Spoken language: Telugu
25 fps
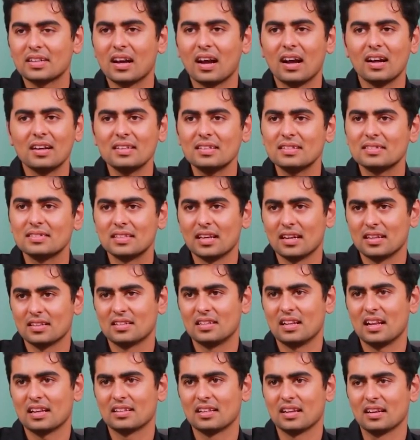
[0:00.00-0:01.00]
కాన్స్
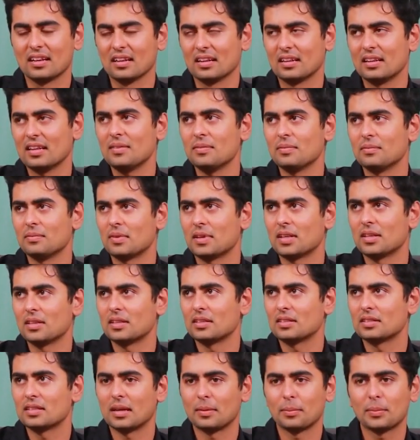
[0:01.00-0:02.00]
జడ్జ్ లైక్ దాట్ అంటే మనం
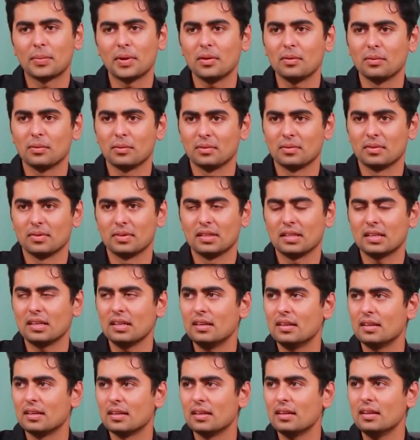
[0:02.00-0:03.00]
చెప్పలేం
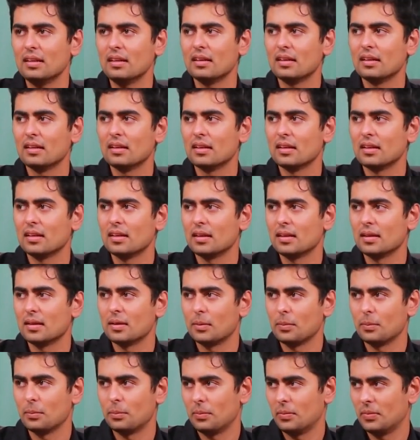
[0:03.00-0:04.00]
ఎందుకంటే
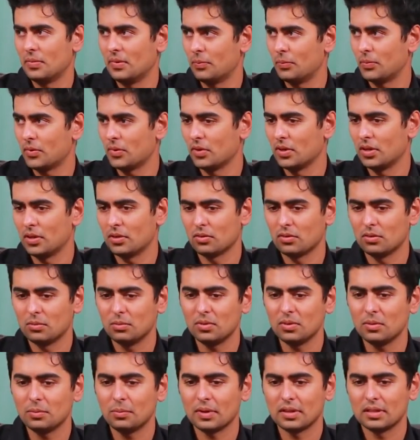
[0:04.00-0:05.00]
ఇప్పుడు ఈ
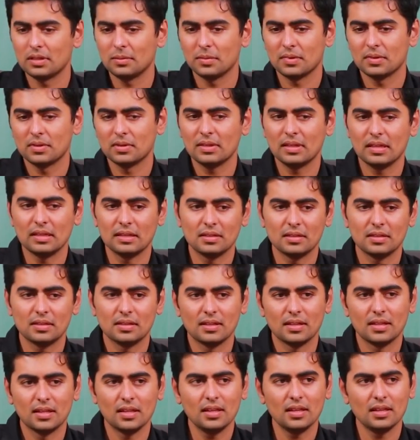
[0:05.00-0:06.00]
రూమ్లో పది మంది
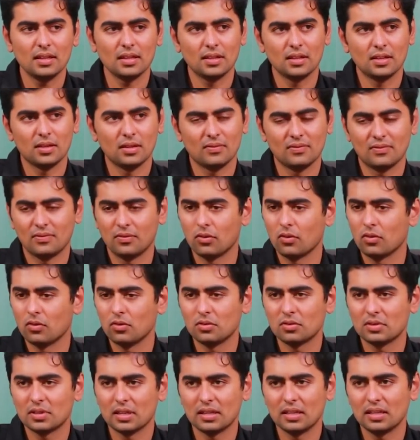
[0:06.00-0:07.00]
వేసి ఈ
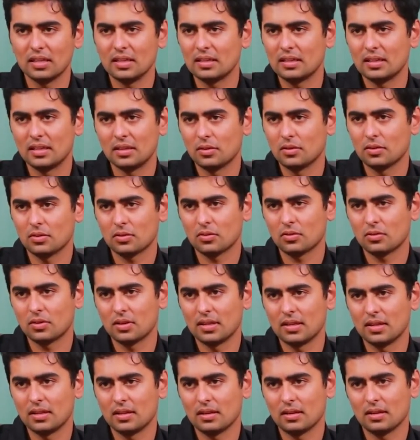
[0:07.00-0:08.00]
ఫోన్స్ అన్నీ
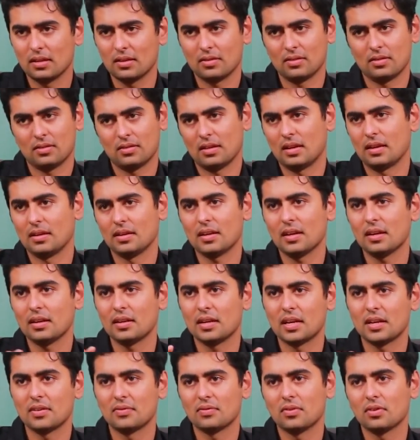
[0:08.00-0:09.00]
తీసుకొని ఎంటైర్
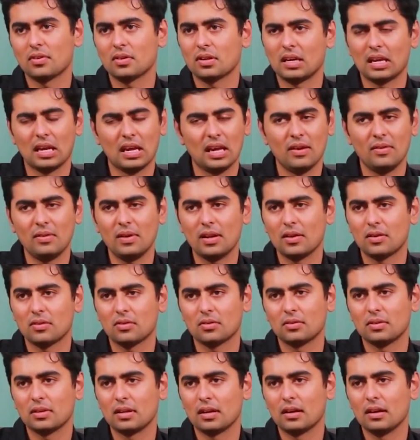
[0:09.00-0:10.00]
నెట్వర్క్ ఏం
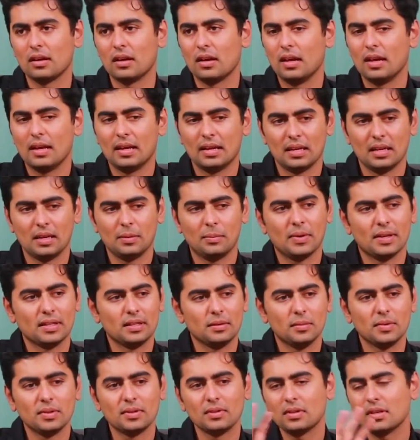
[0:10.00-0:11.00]
లేకుండా ఈ
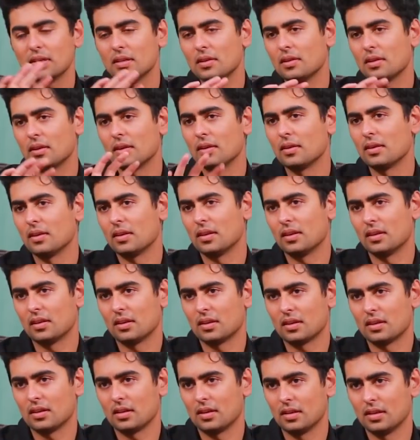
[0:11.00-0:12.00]
పది మంది
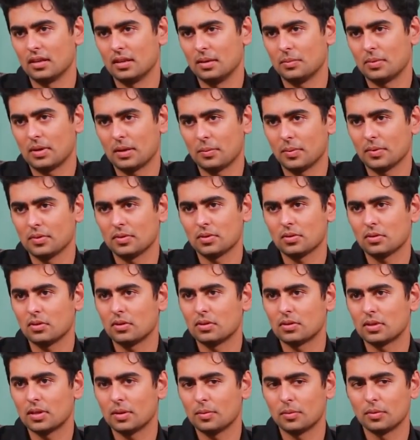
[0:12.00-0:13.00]
ఇక్కడ ఈ ప్రపంచం
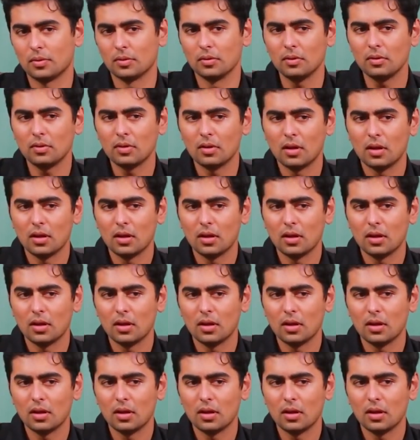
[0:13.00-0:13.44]
అంటప్పుడు